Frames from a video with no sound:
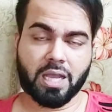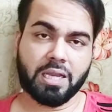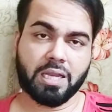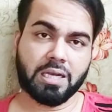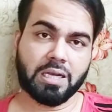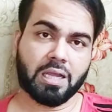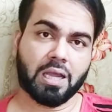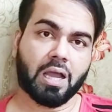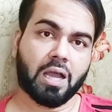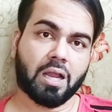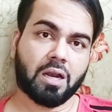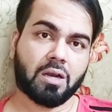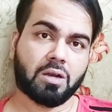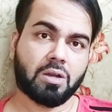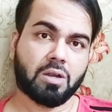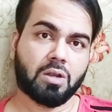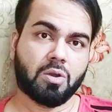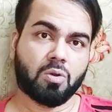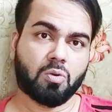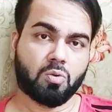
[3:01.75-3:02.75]
साहिल खान
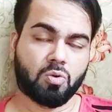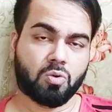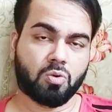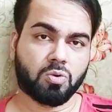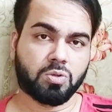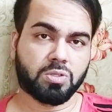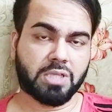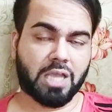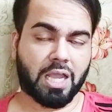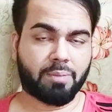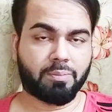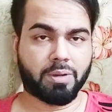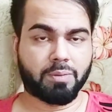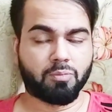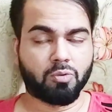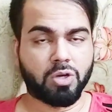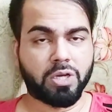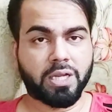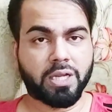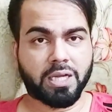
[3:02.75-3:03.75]
उनको साइबर
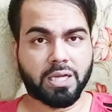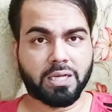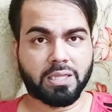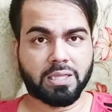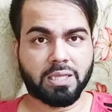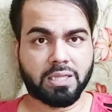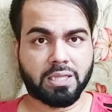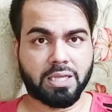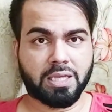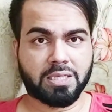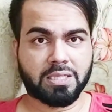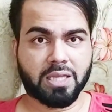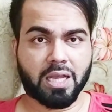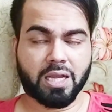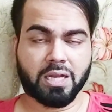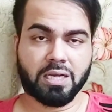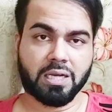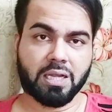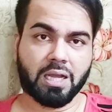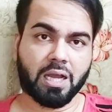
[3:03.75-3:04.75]
बुलिंग करते थे
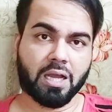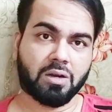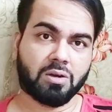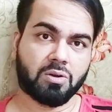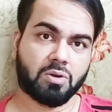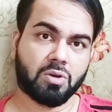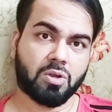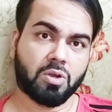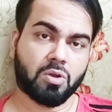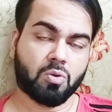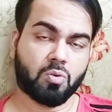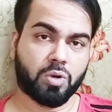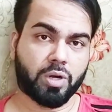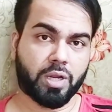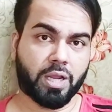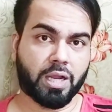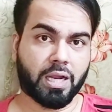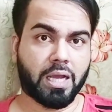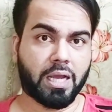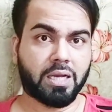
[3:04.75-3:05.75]
साहिल खान
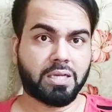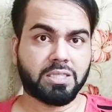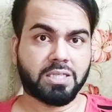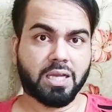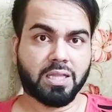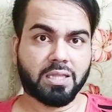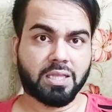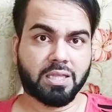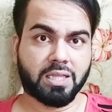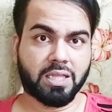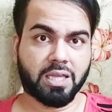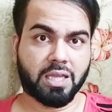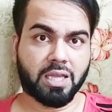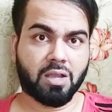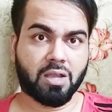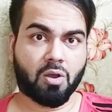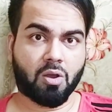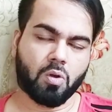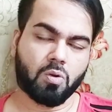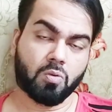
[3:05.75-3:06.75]
उनके घर जाते
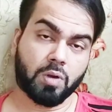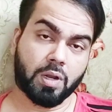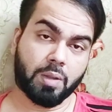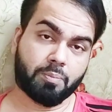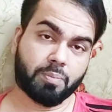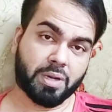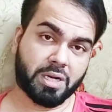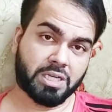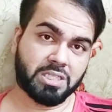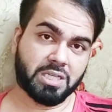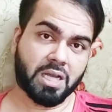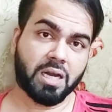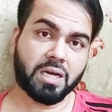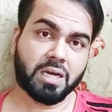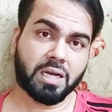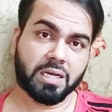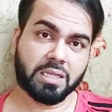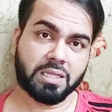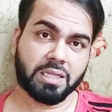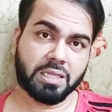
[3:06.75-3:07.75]
थे और उन्हें
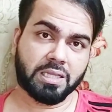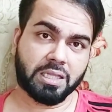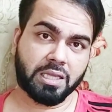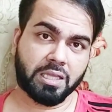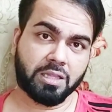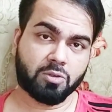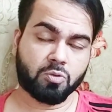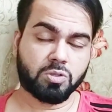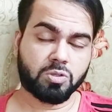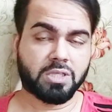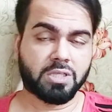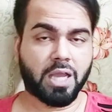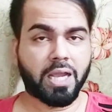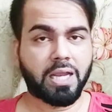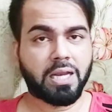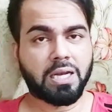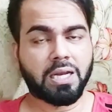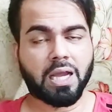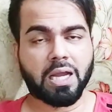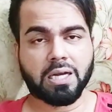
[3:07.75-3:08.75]
परेशान करते थे तो
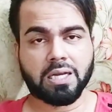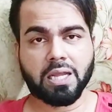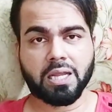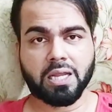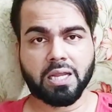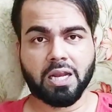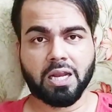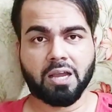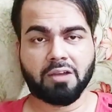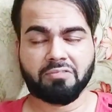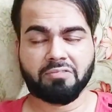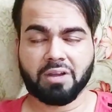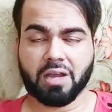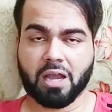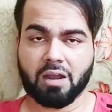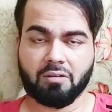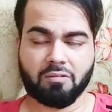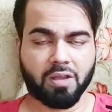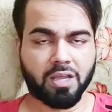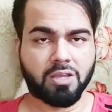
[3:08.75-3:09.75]
साहिल खान के खिलाफ
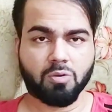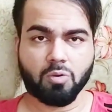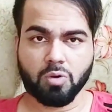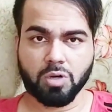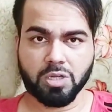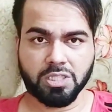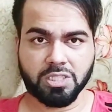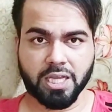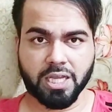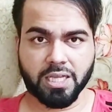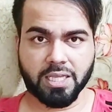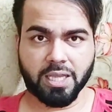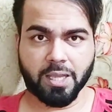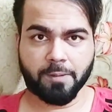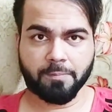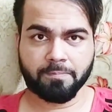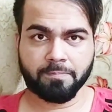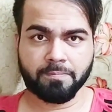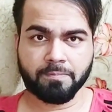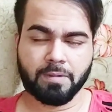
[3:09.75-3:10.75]
कार्रवाई होनी
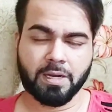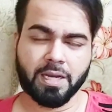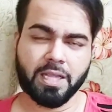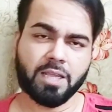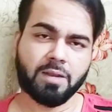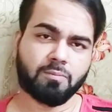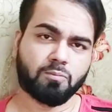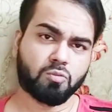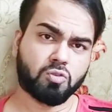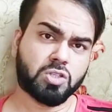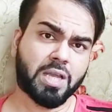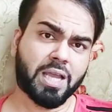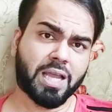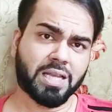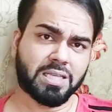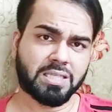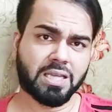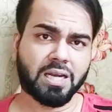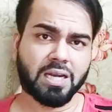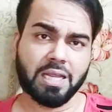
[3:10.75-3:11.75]
चाहिए लेकिन मुझे
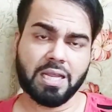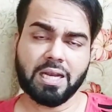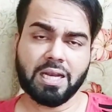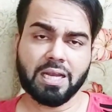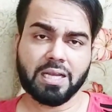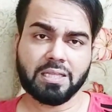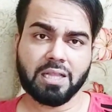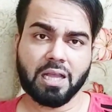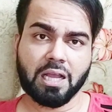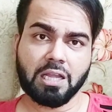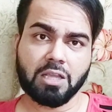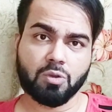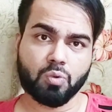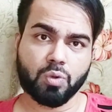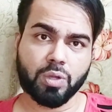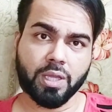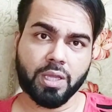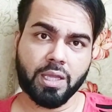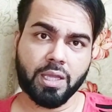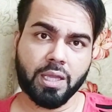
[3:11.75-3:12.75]
ऐसा नहीं लगता
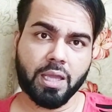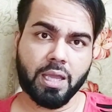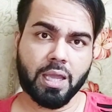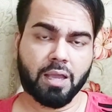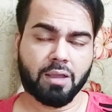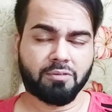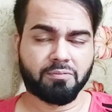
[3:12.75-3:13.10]
क्योंकि